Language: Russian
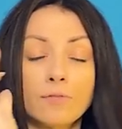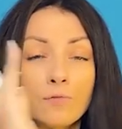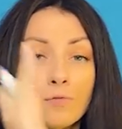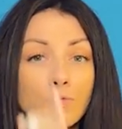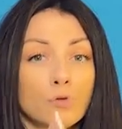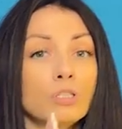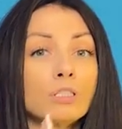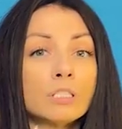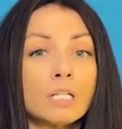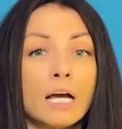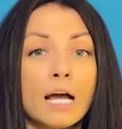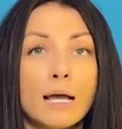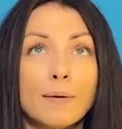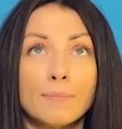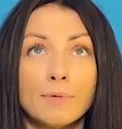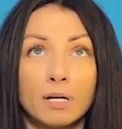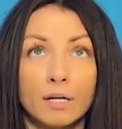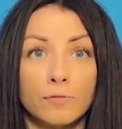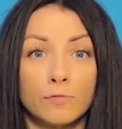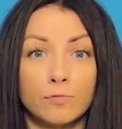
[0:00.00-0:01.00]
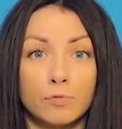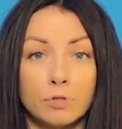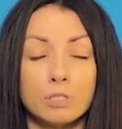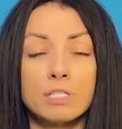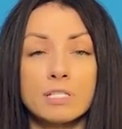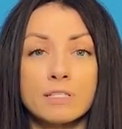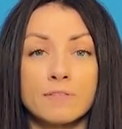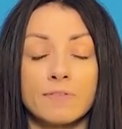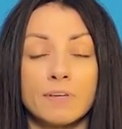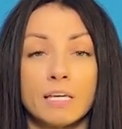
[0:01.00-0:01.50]
вот камера,
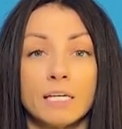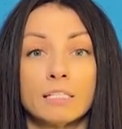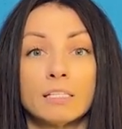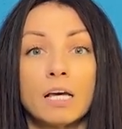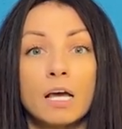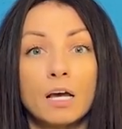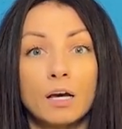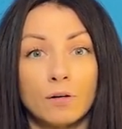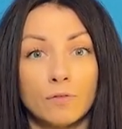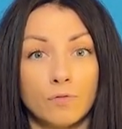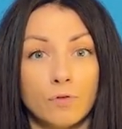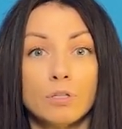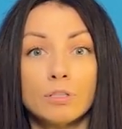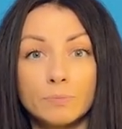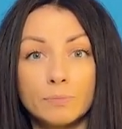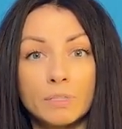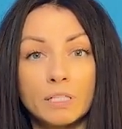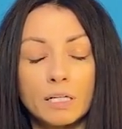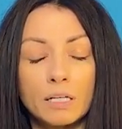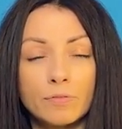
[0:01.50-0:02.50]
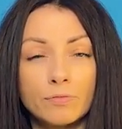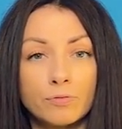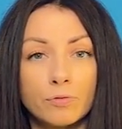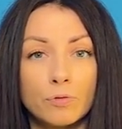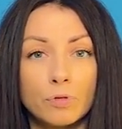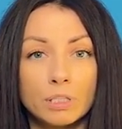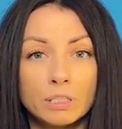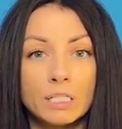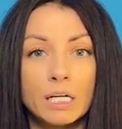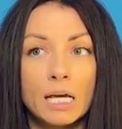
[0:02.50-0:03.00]
вот свет, вот
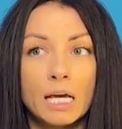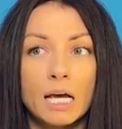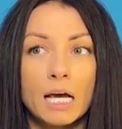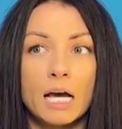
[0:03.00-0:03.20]
микрофон.